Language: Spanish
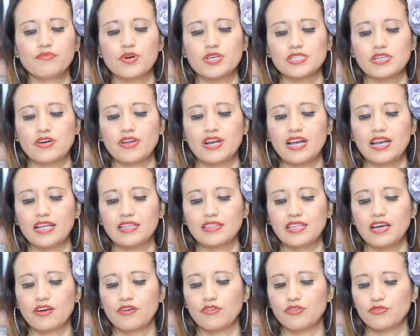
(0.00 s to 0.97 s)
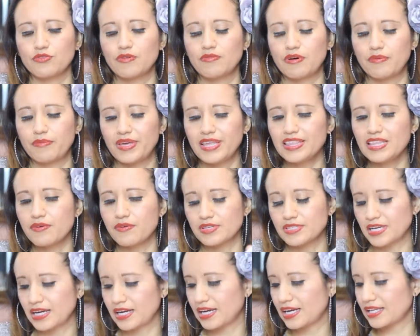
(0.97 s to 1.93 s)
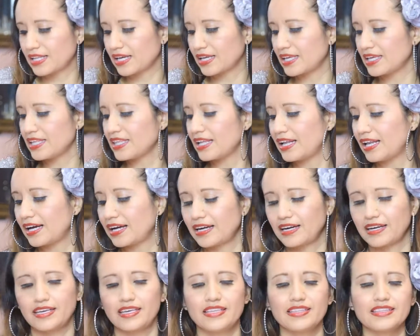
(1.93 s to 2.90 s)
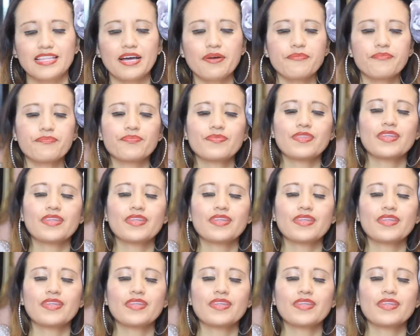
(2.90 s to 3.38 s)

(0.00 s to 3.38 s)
pues ahora la tengo nuevamente, vamos a sacar de aquí, de la cajita.